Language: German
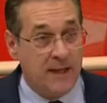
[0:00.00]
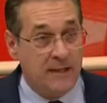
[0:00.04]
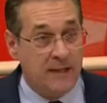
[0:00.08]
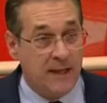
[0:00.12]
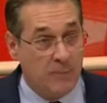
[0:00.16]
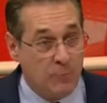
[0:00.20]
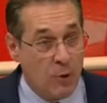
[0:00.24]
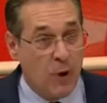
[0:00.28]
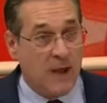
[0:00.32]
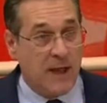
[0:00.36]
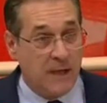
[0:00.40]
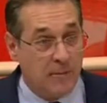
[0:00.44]
dem
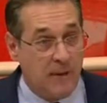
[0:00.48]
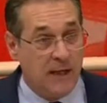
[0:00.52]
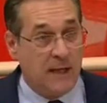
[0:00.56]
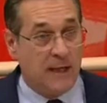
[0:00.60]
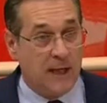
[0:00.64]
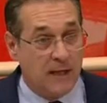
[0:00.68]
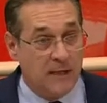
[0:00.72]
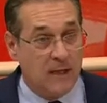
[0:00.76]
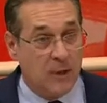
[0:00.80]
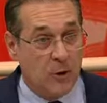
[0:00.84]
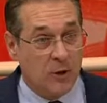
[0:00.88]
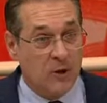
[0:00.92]

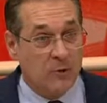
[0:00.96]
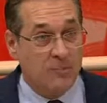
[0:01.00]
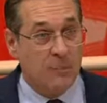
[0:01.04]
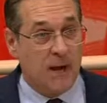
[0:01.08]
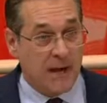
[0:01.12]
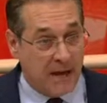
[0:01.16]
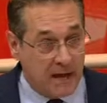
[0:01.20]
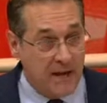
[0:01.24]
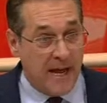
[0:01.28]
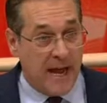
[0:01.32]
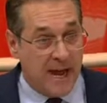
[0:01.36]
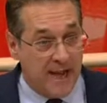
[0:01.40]

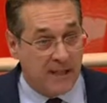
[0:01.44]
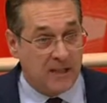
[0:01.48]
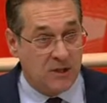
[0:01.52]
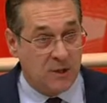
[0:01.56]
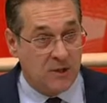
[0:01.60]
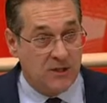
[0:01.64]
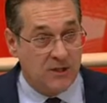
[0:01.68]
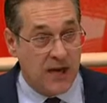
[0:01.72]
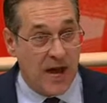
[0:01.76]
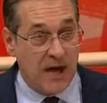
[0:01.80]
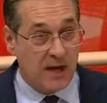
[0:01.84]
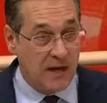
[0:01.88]
UN-Migrationspakt Nein zu
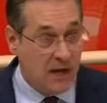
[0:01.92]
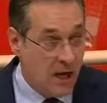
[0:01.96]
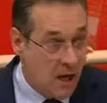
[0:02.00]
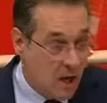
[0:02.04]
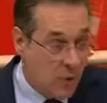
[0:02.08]
sagen.